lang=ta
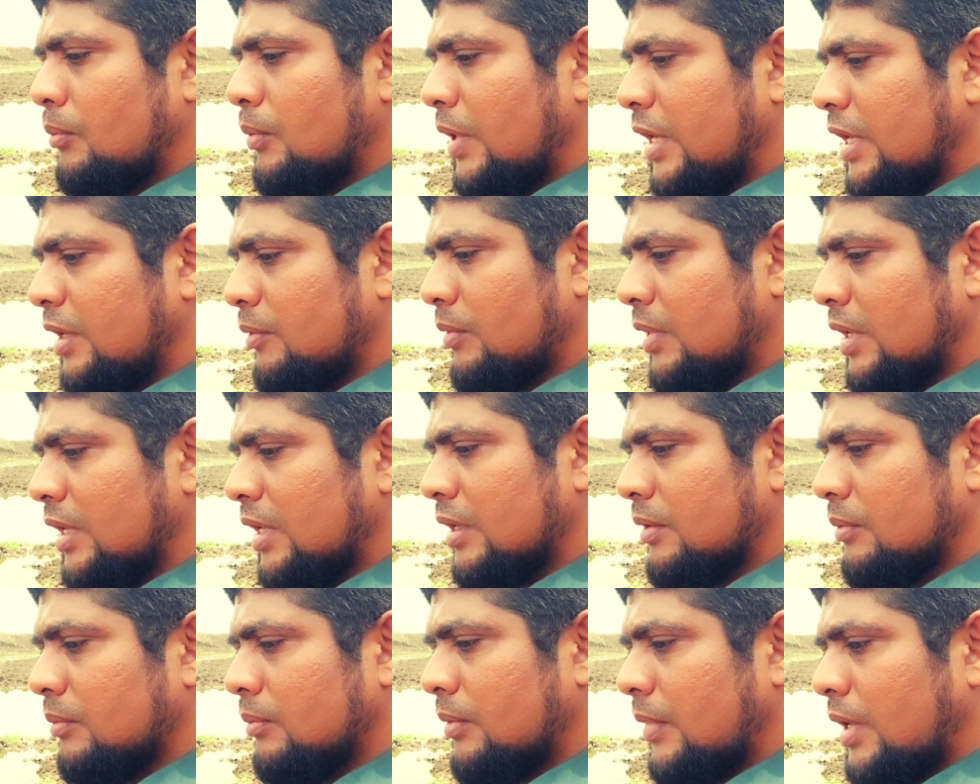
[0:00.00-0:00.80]

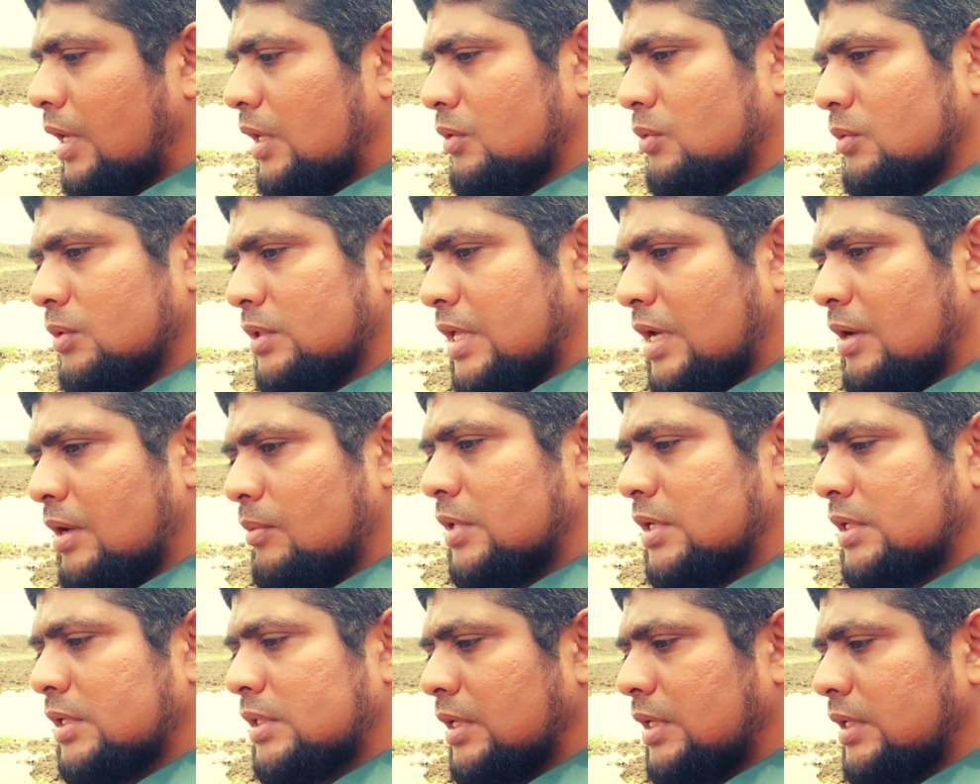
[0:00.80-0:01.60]
மணிமங்கலம் அதுவும்
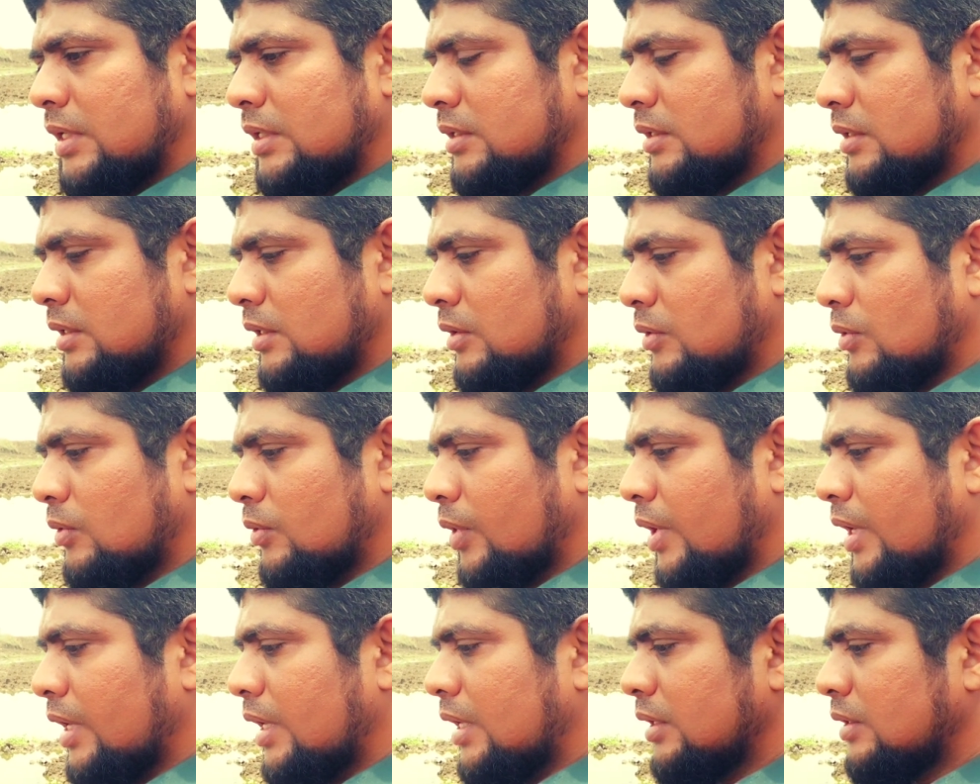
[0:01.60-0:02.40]
தாம்பரத்தை அடுத்து
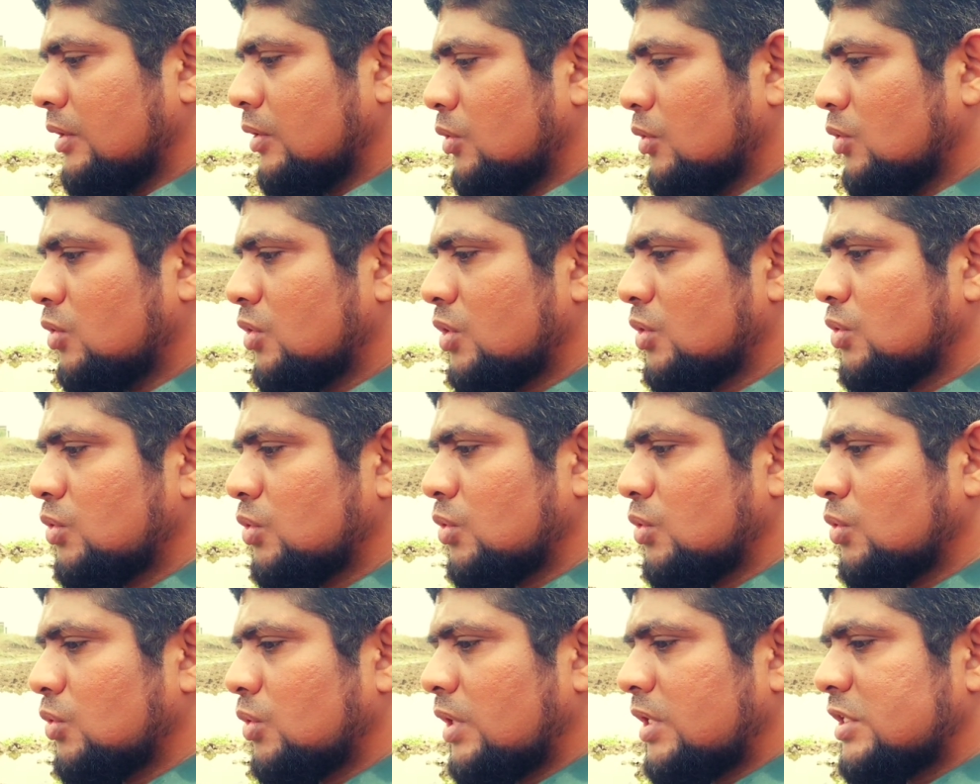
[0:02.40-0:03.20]
இருக்கக்கூடிய இந்த
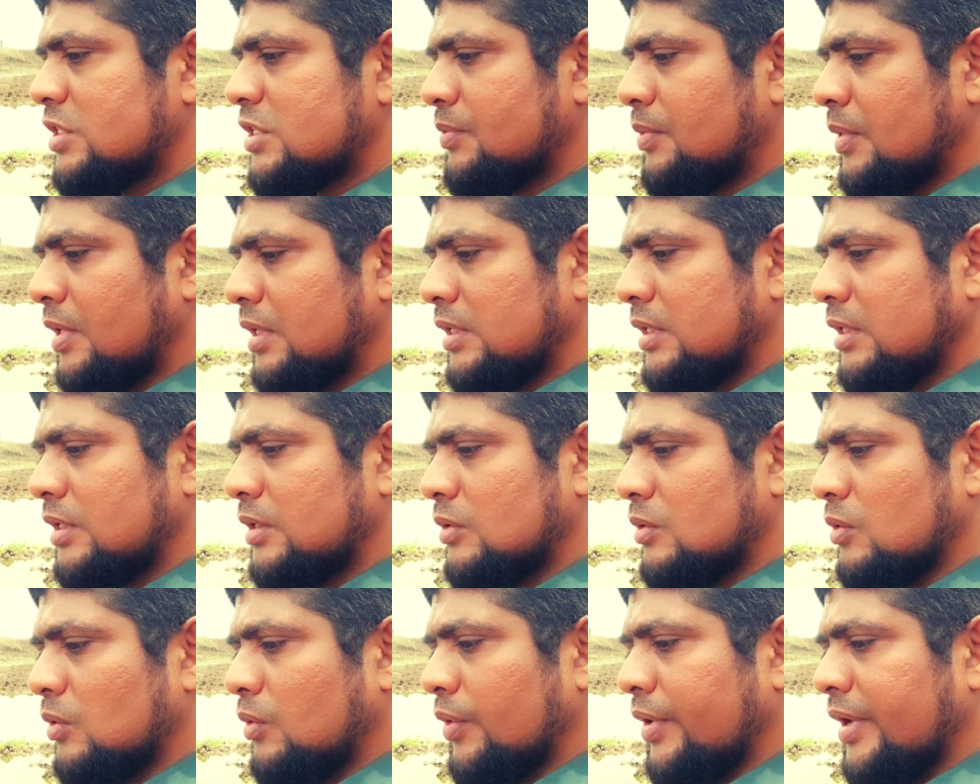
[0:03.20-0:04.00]
குன்றத்தூர் ஊராட்சி பகுதியில்
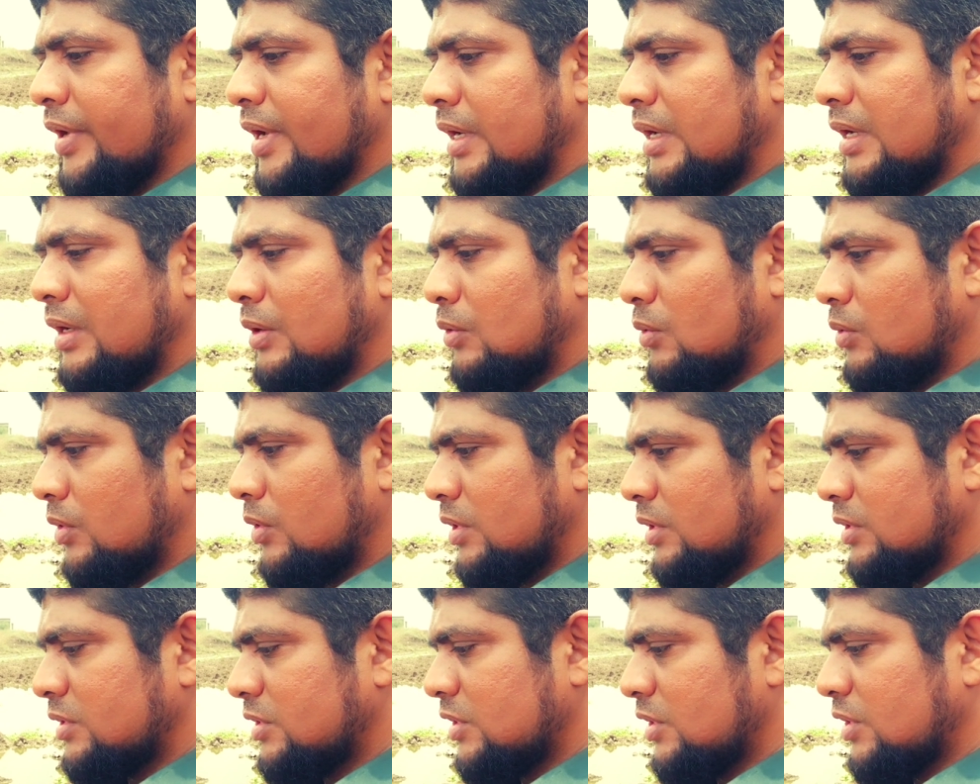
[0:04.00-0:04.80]
இருக்கக்கூடிய
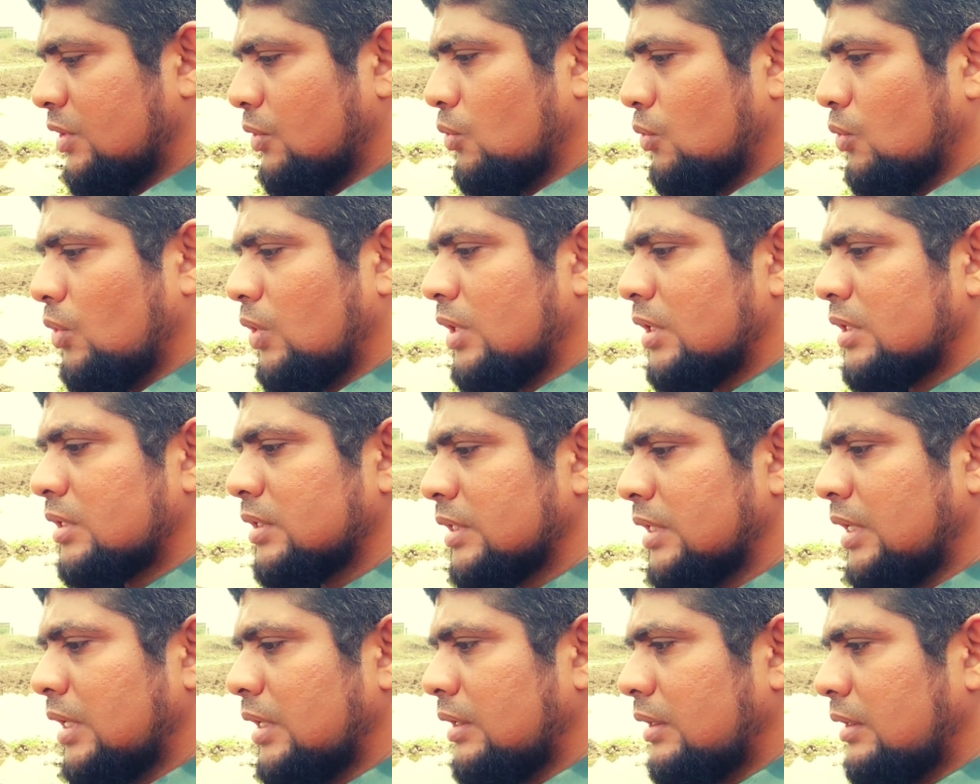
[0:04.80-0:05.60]
ஒரு சின்ன ஊரில்
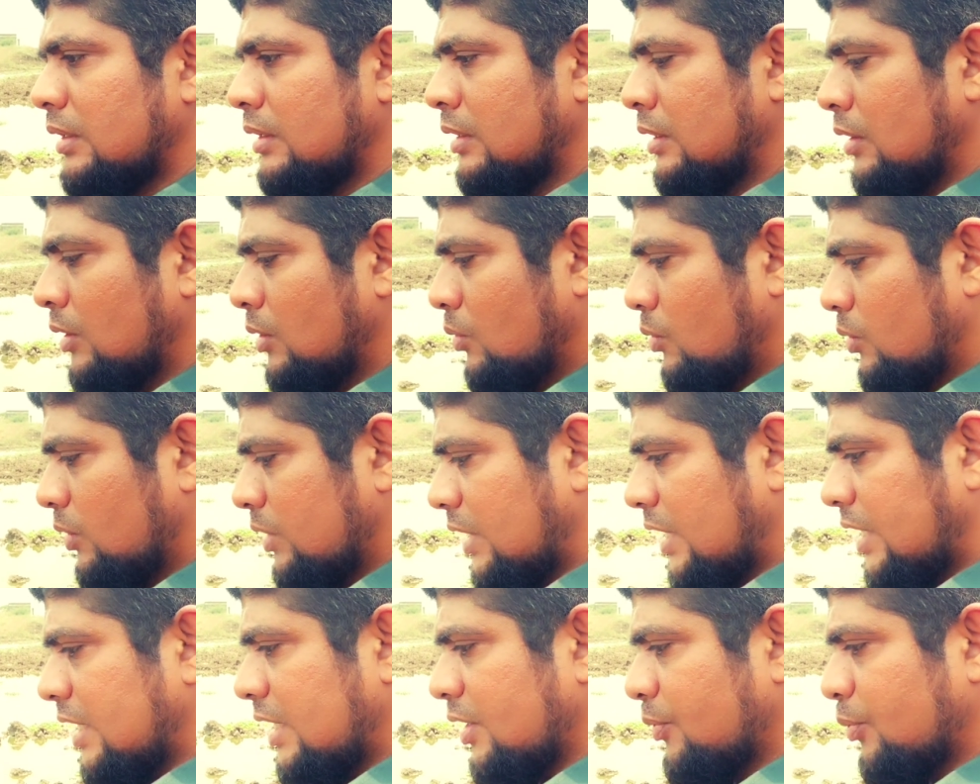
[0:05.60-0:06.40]
இருந்தால்
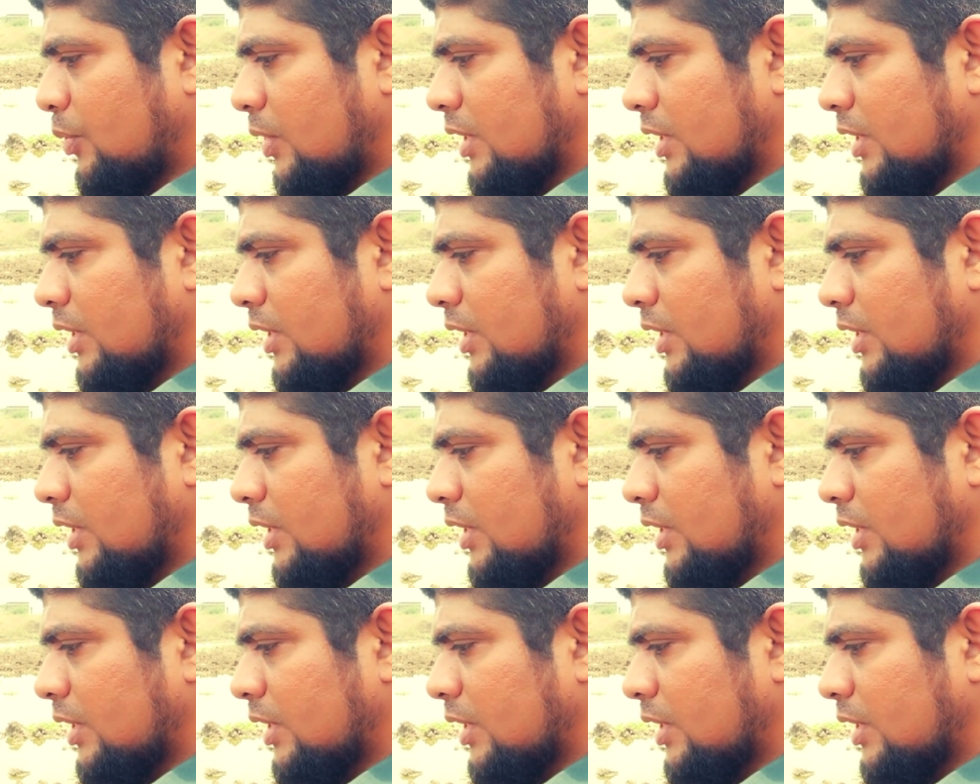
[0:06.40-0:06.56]
ஒரு ஏரி